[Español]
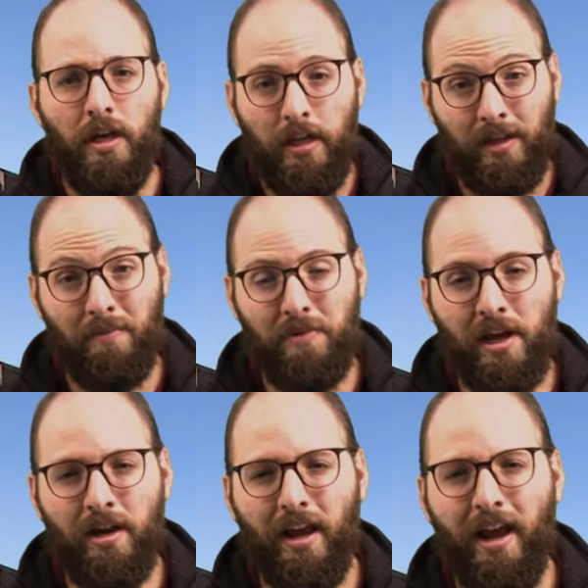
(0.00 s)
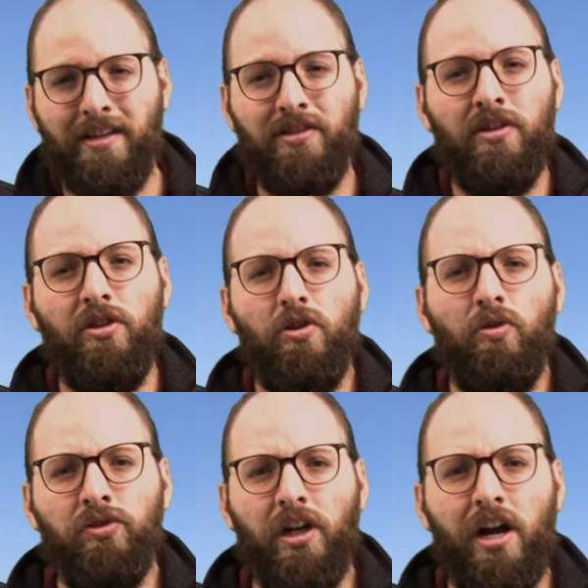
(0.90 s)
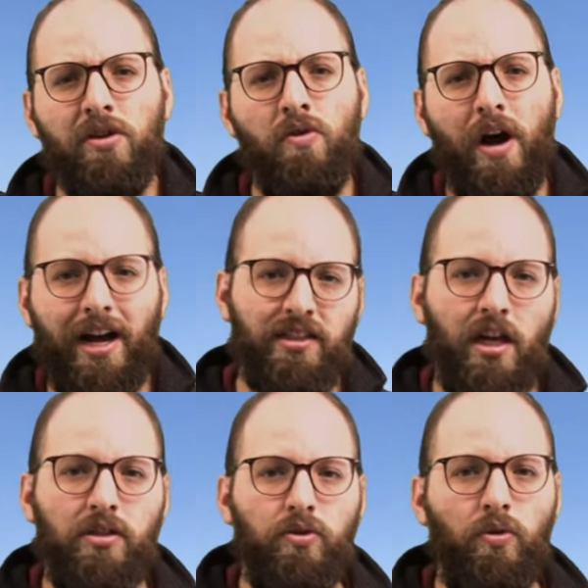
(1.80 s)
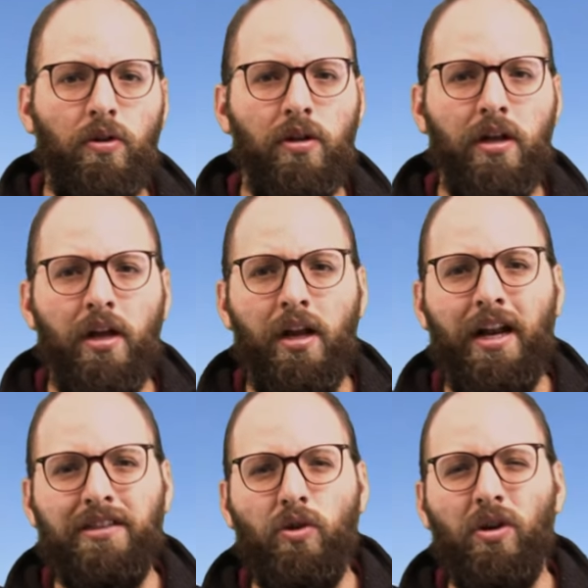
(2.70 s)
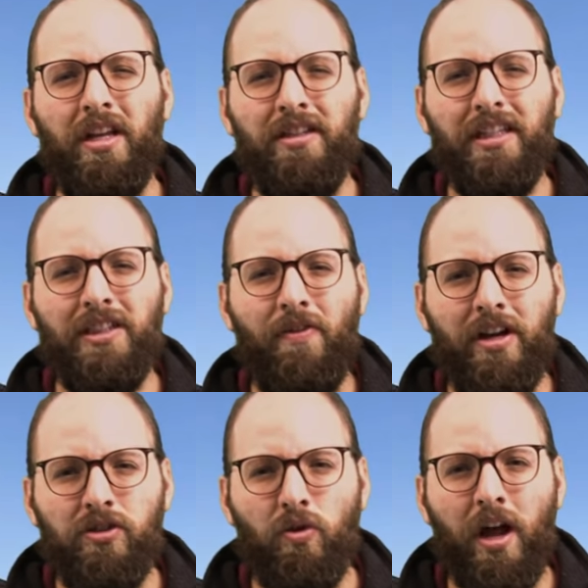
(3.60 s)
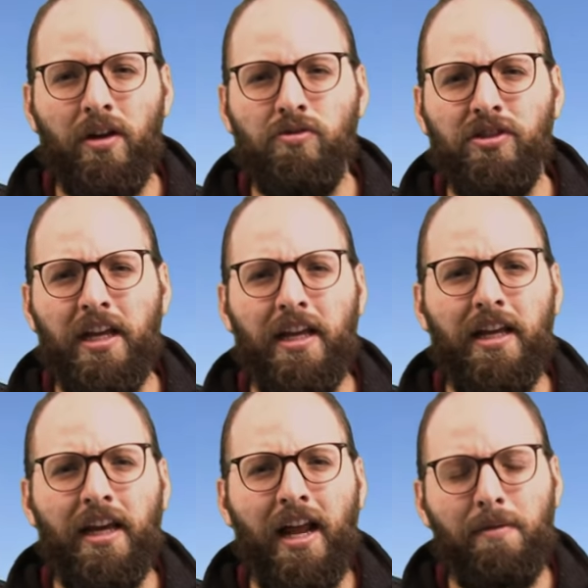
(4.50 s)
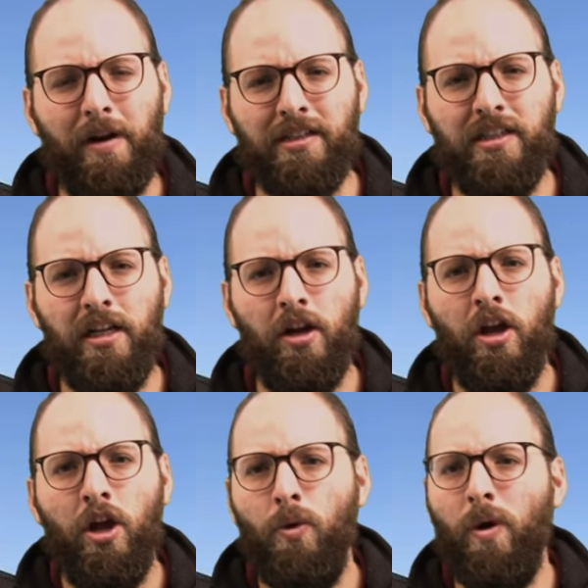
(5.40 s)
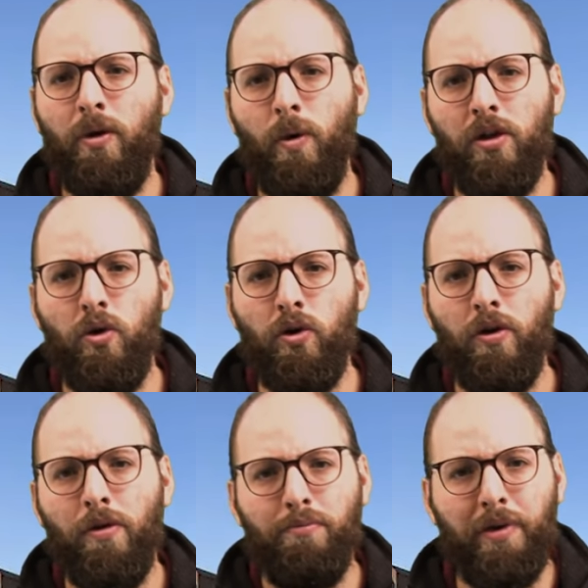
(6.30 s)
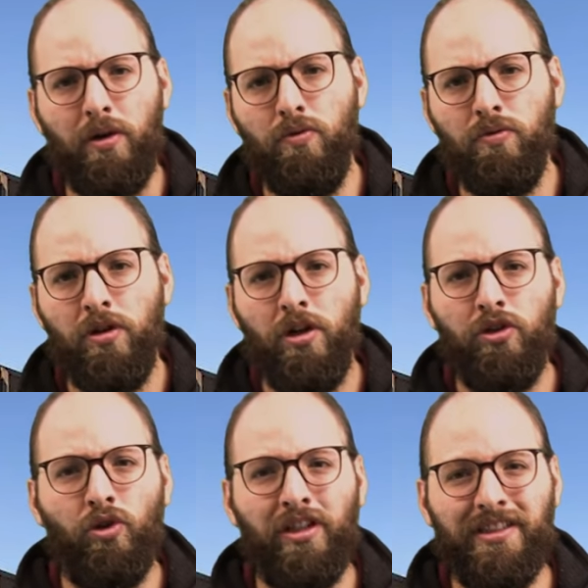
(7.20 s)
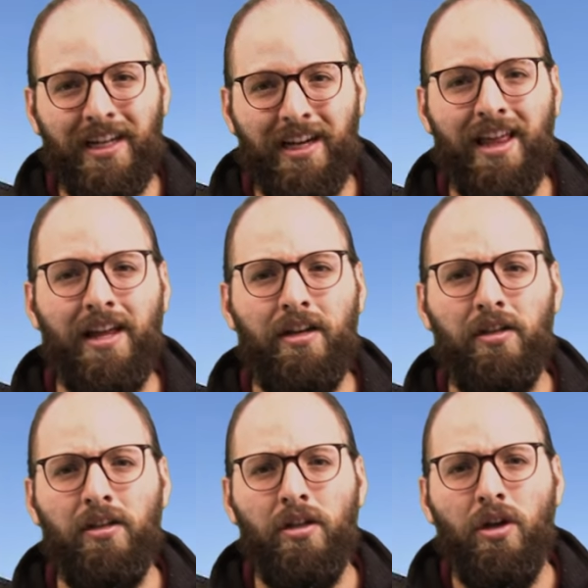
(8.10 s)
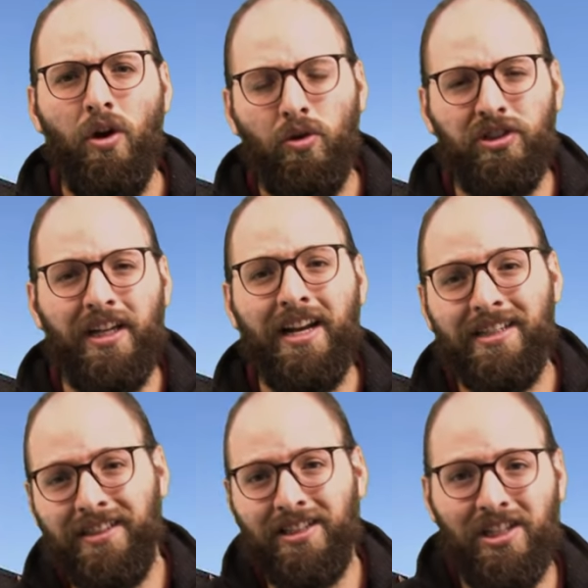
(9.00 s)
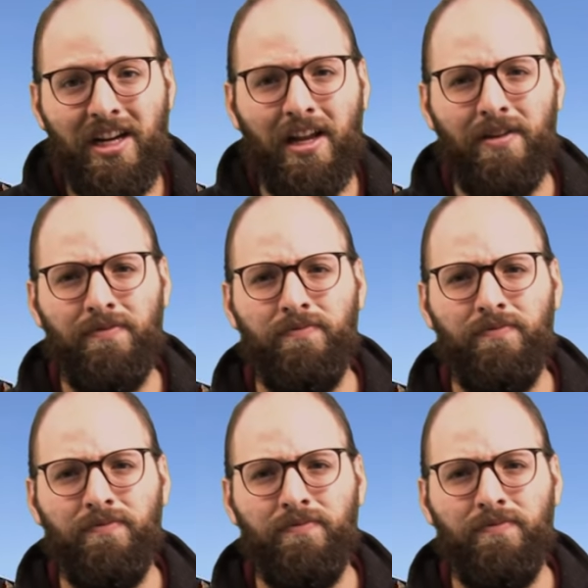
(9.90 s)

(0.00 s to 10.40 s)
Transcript: Y también, en sentido contrario, hacia el sur. Las corrientes de venezolanos se dirigen al Brasil o Ecuador, Perú, donde se quedan, o siguen hasta Chile,